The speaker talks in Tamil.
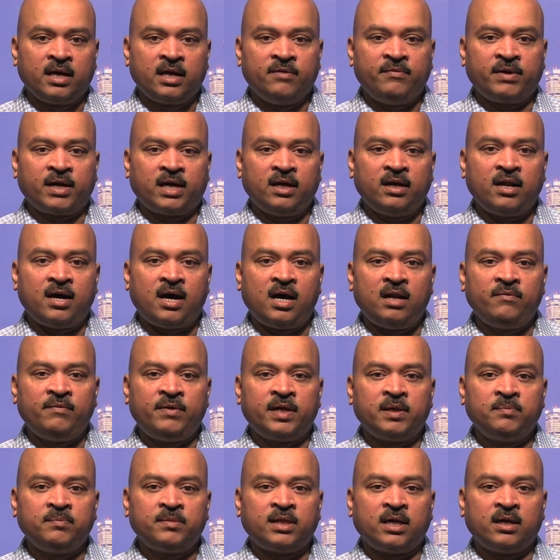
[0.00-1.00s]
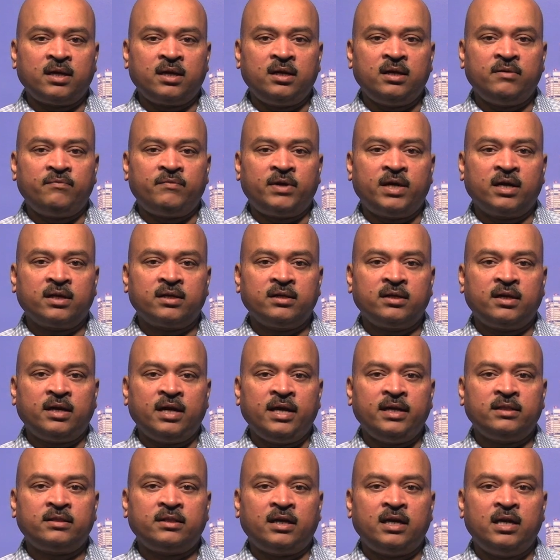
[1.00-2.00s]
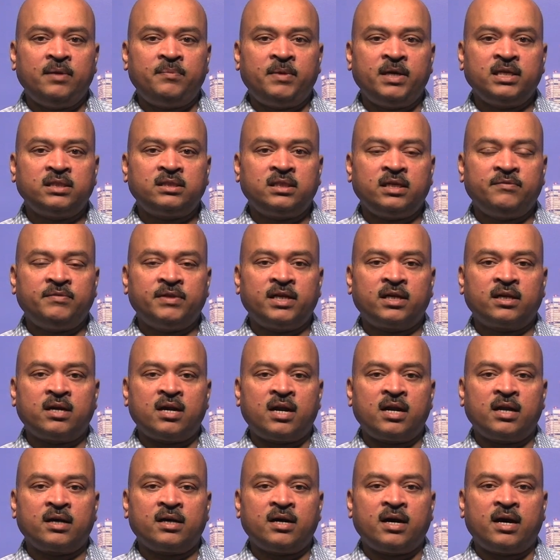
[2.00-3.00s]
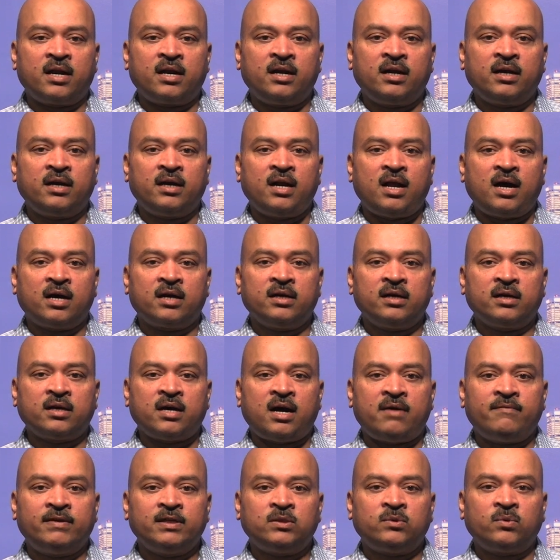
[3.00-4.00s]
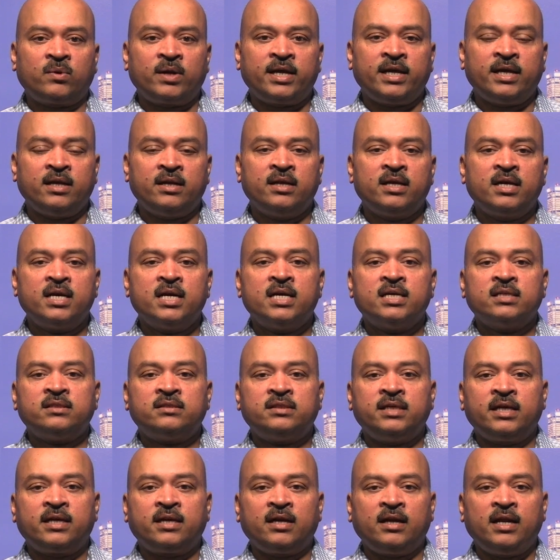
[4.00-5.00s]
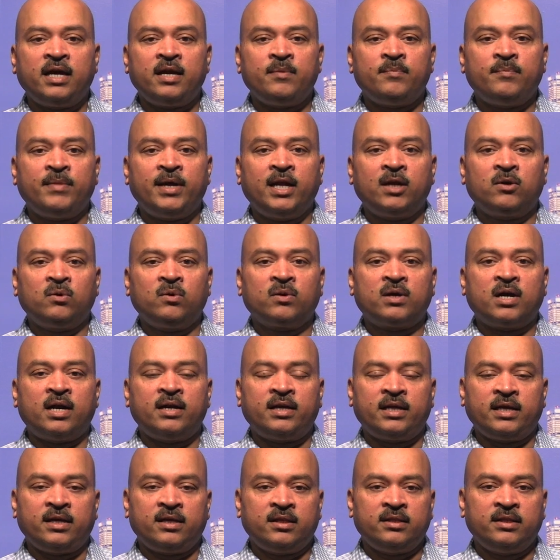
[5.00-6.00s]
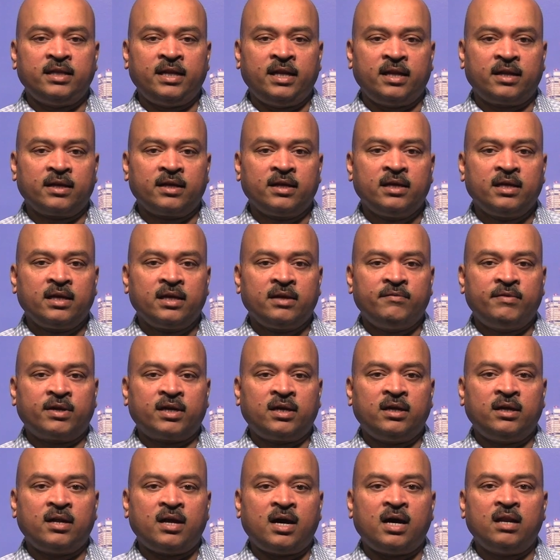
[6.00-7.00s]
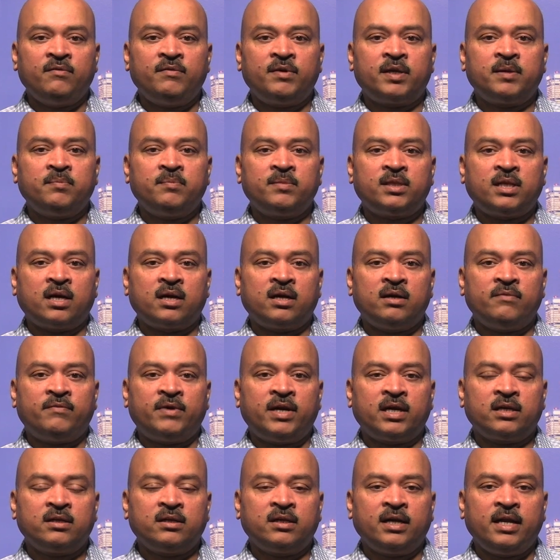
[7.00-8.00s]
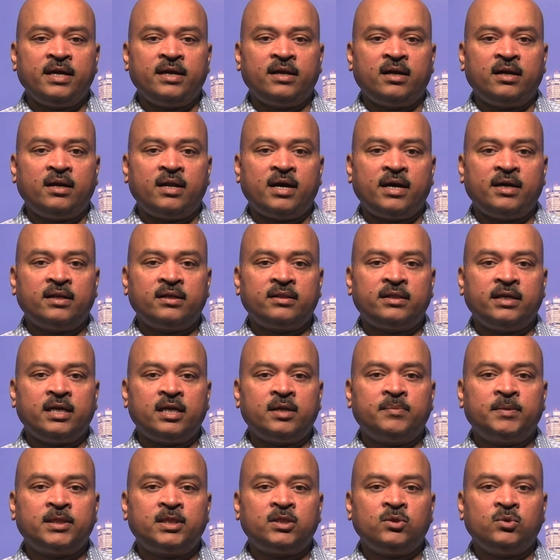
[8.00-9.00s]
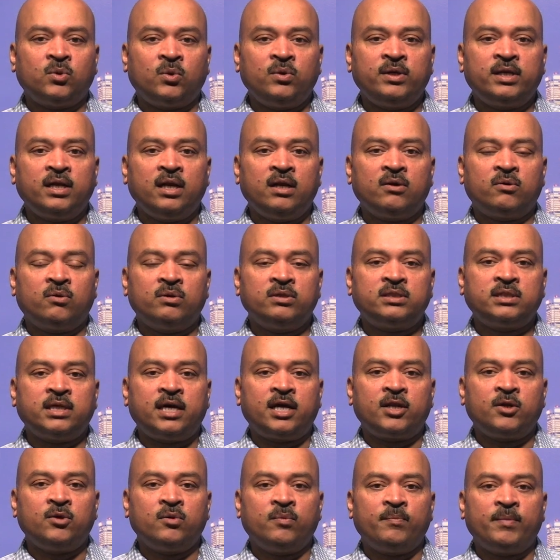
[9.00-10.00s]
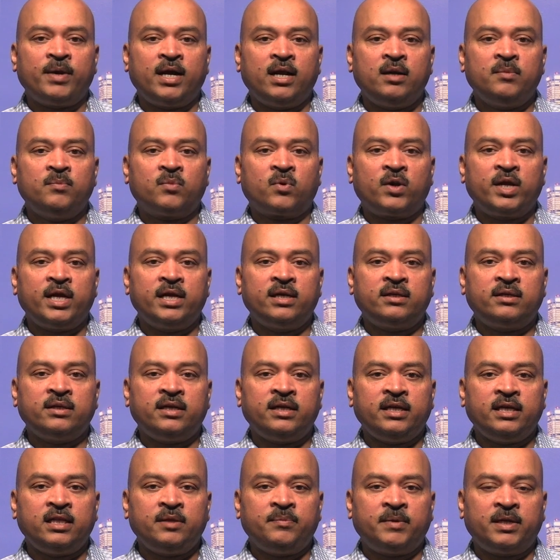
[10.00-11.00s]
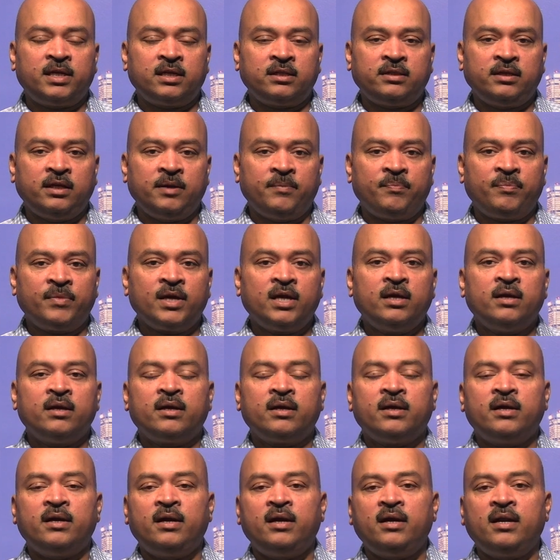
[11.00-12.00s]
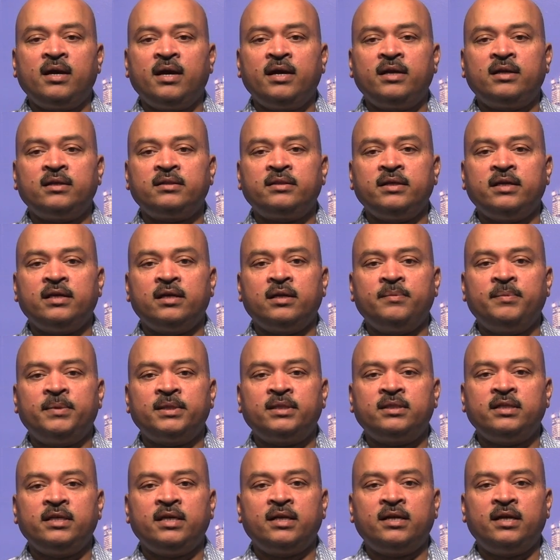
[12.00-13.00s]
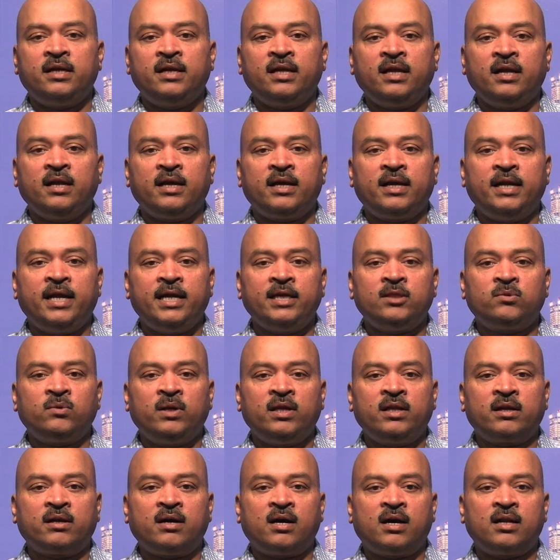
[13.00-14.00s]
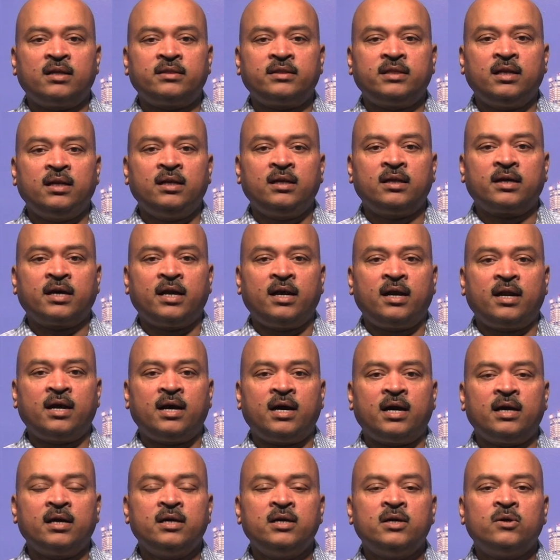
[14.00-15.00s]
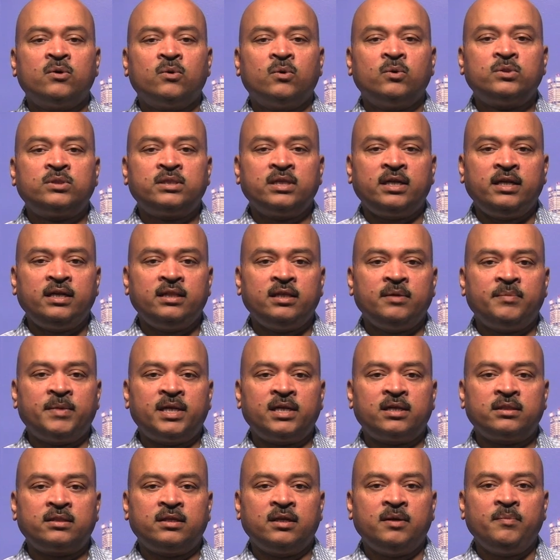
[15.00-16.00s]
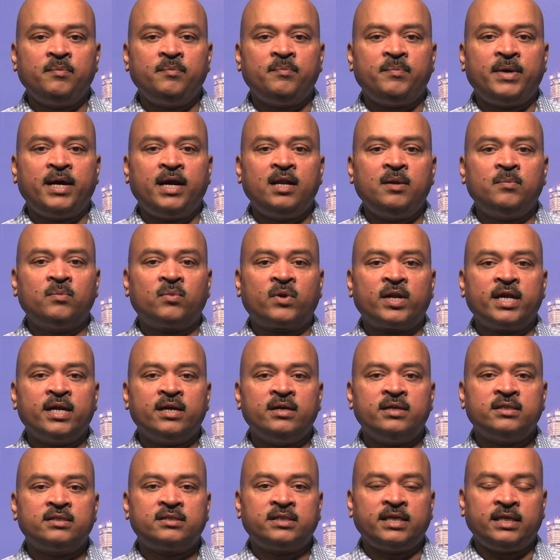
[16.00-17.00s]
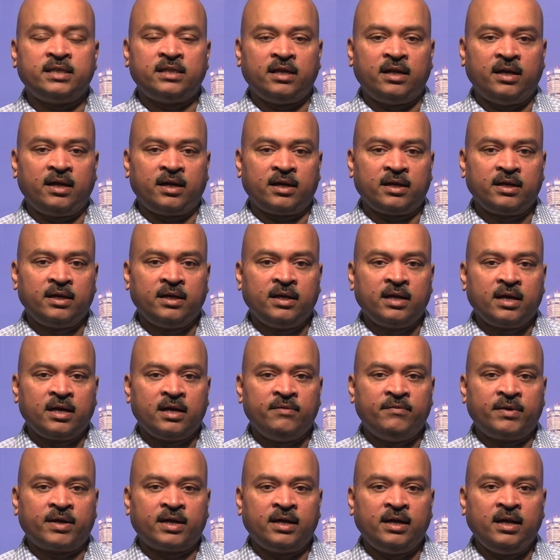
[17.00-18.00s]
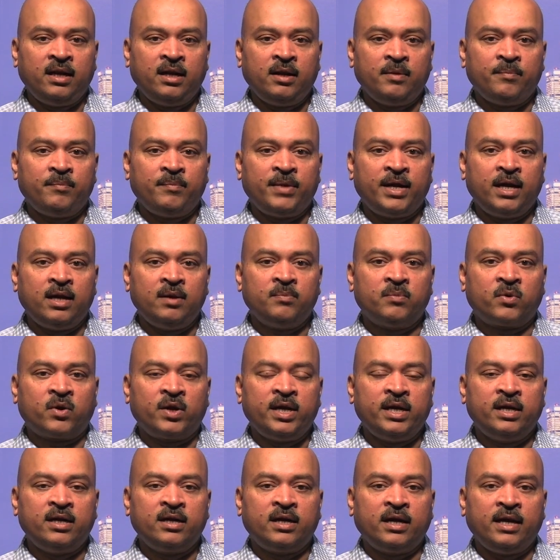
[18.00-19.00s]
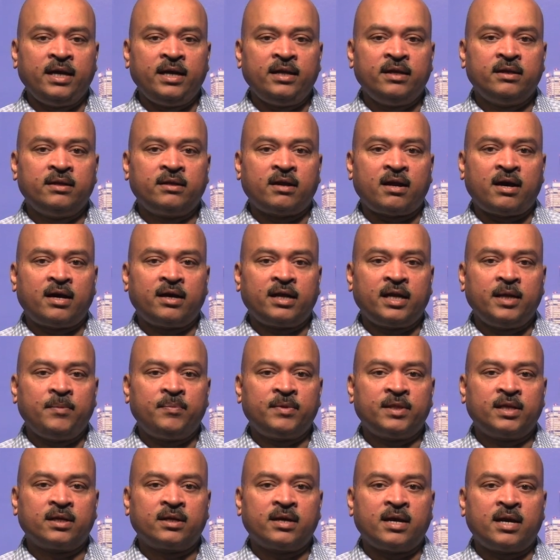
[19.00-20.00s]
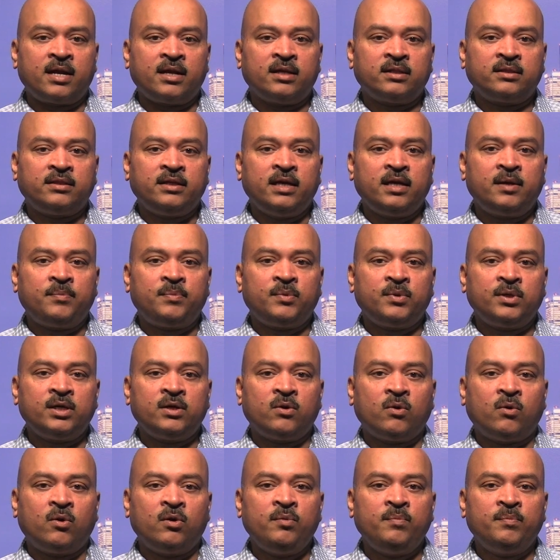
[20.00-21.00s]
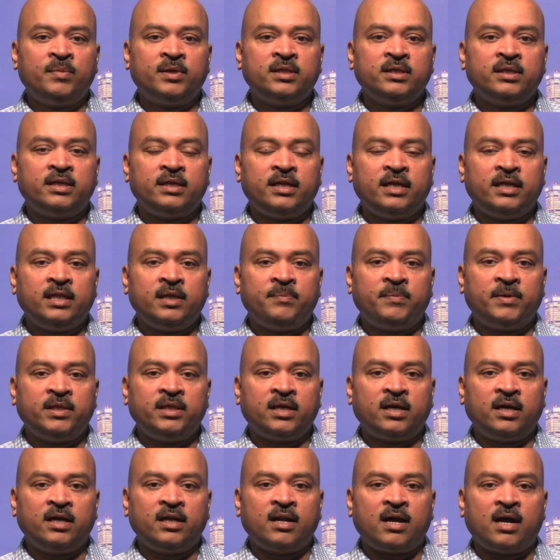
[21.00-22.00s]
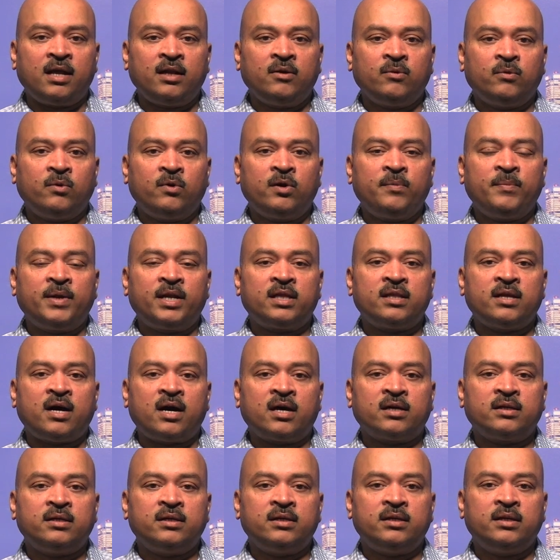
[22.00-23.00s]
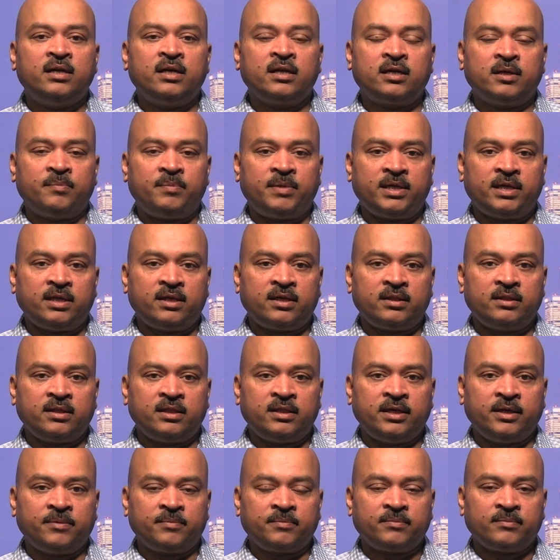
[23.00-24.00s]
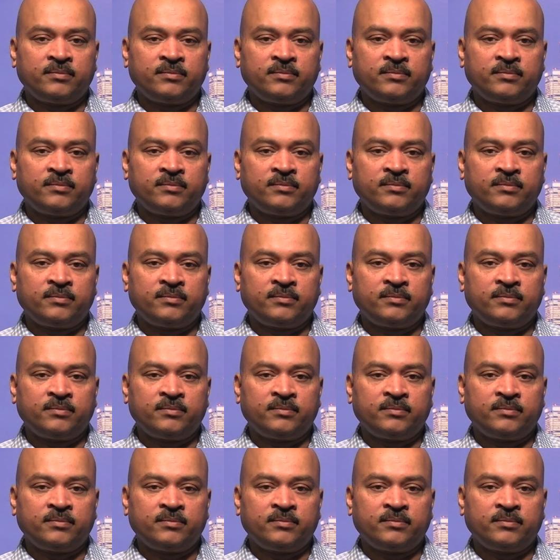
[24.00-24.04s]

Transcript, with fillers: இவர்கள் நால்வரும் தங்கள் வழக்குகளை தள்ளுபடி செய்வதற்கான காரணங்களாக காவல்துறையின் சிக்கலை மேல்கொள் காட்டியிருந்தனர் இவர்கள் நால்வரும் தங்கள் வழக்குகளை இரண்டாயிரத்தி இருபத்தி ஒன்றில் ஒன்டாரியோ மேல்முறையீட்டு நீதிமன்றத்திலும் இரண்டாயிரத்தி இருபத்தி இரண்டில் இலைத்துளிர் காலத்தில் கனடா உச்சநீதிமன்றத்திலும் மேல்முறையீடு செய்தனர் இவர்களில் மேல்முறையீடுகளை நிராகரிப்பதற்கான தீர்ப்பு ஒன்பது நீதிபதிகளினால் ஒருமனதாக எடுக்கப்பட்டிருந்தது